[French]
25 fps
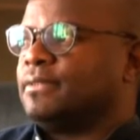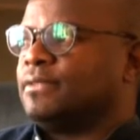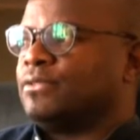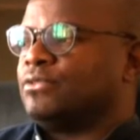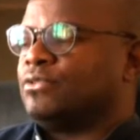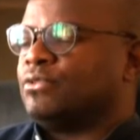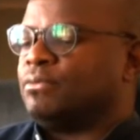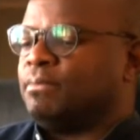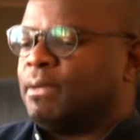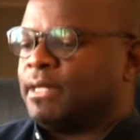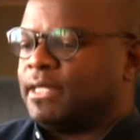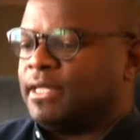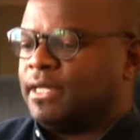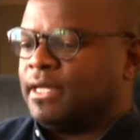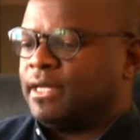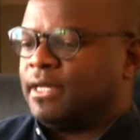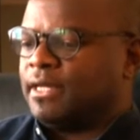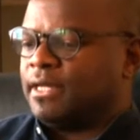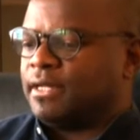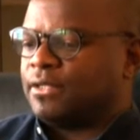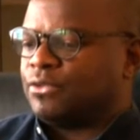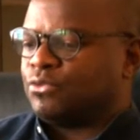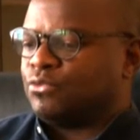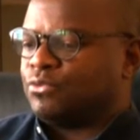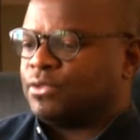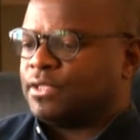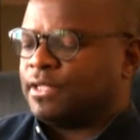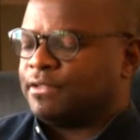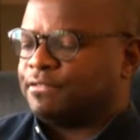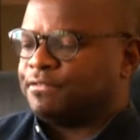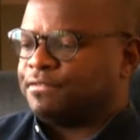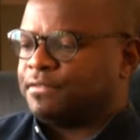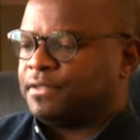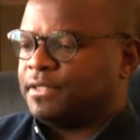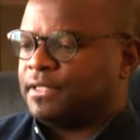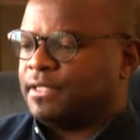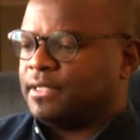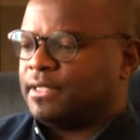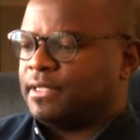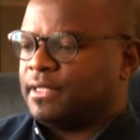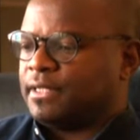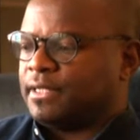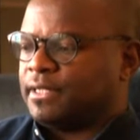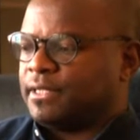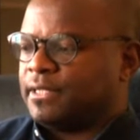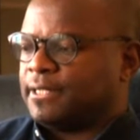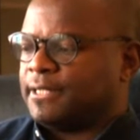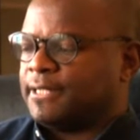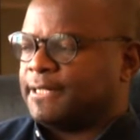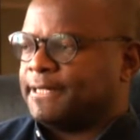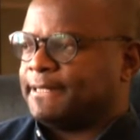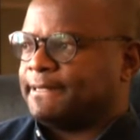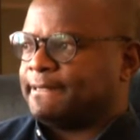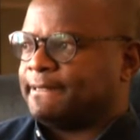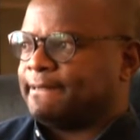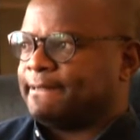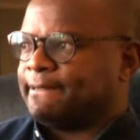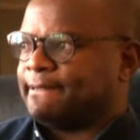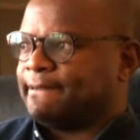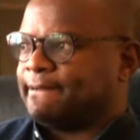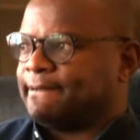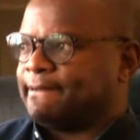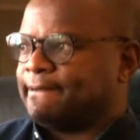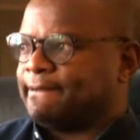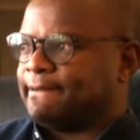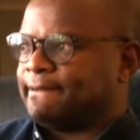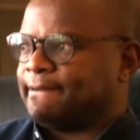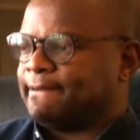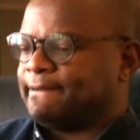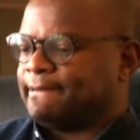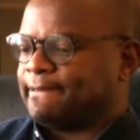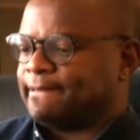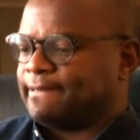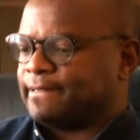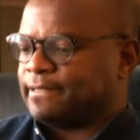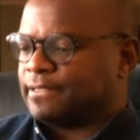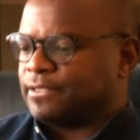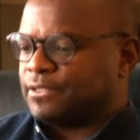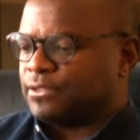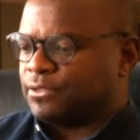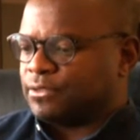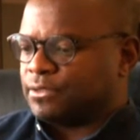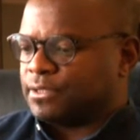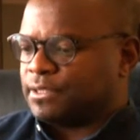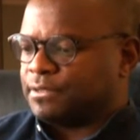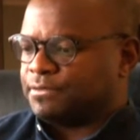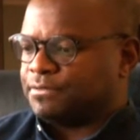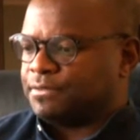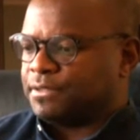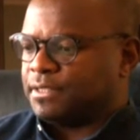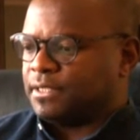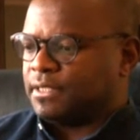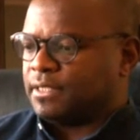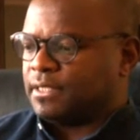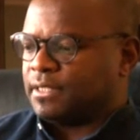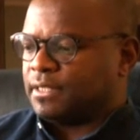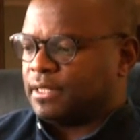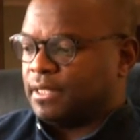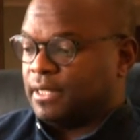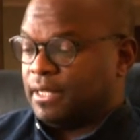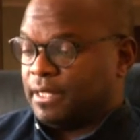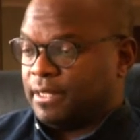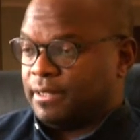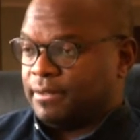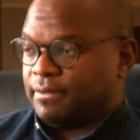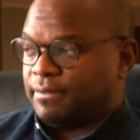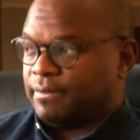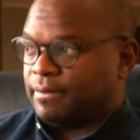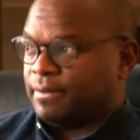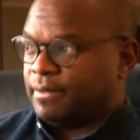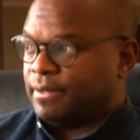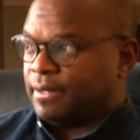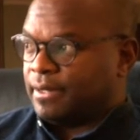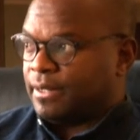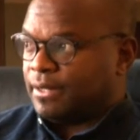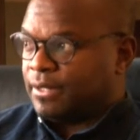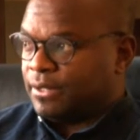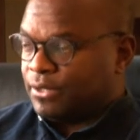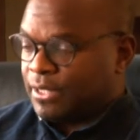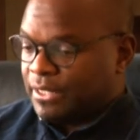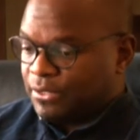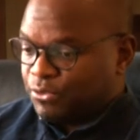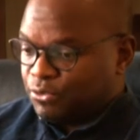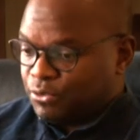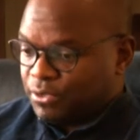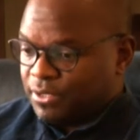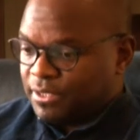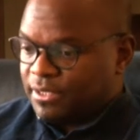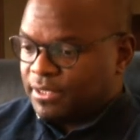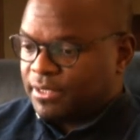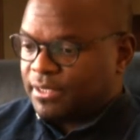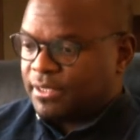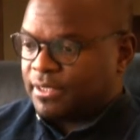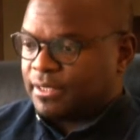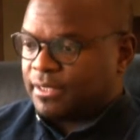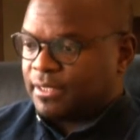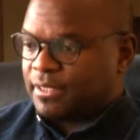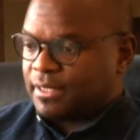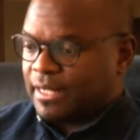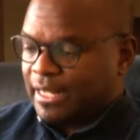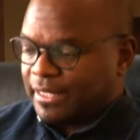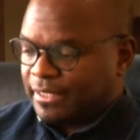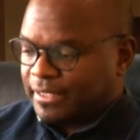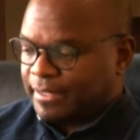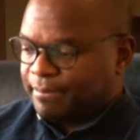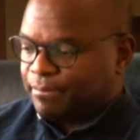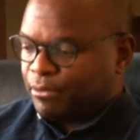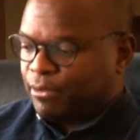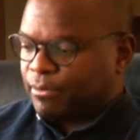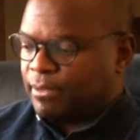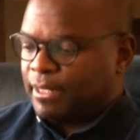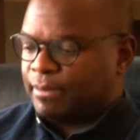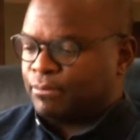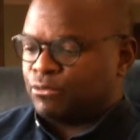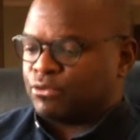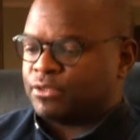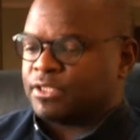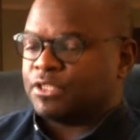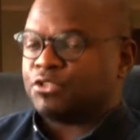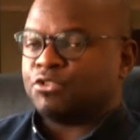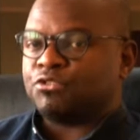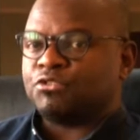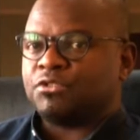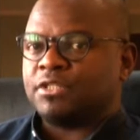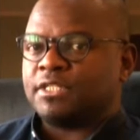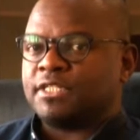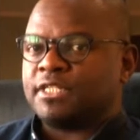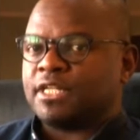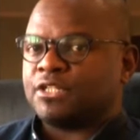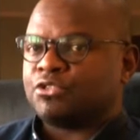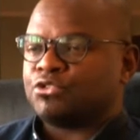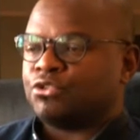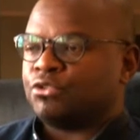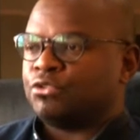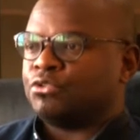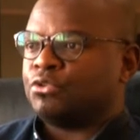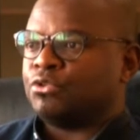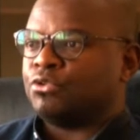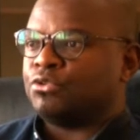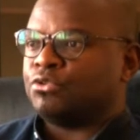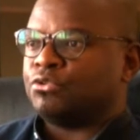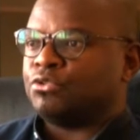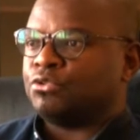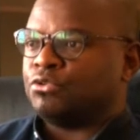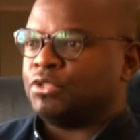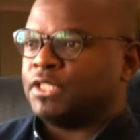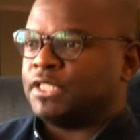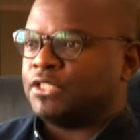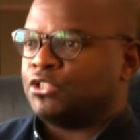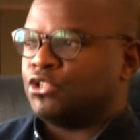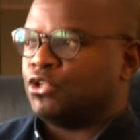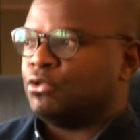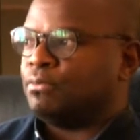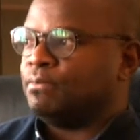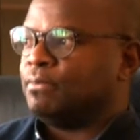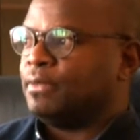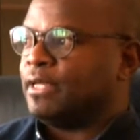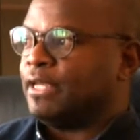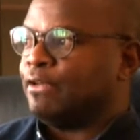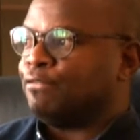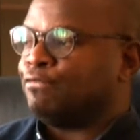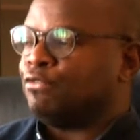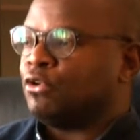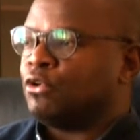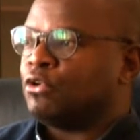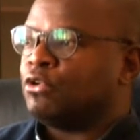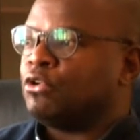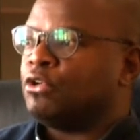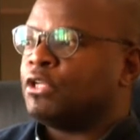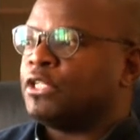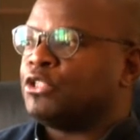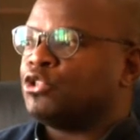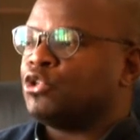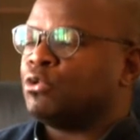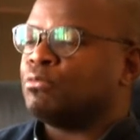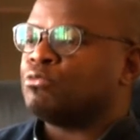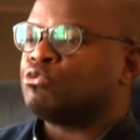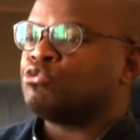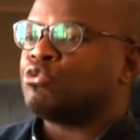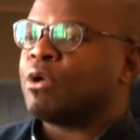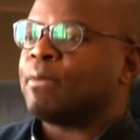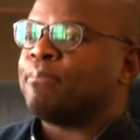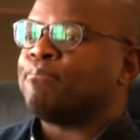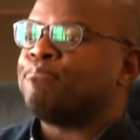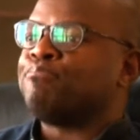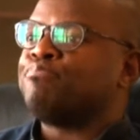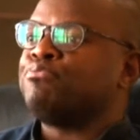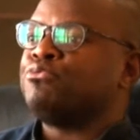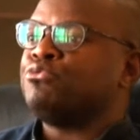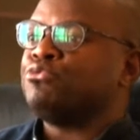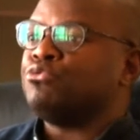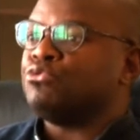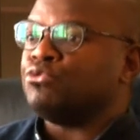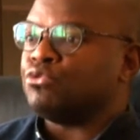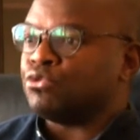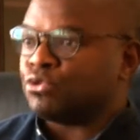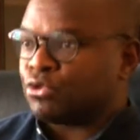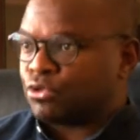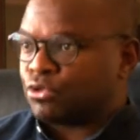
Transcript: De manière tout à fait euh, scientifique, l'un des problèmes aussi d'utilisation du lithium, il faut que le lithium soit pur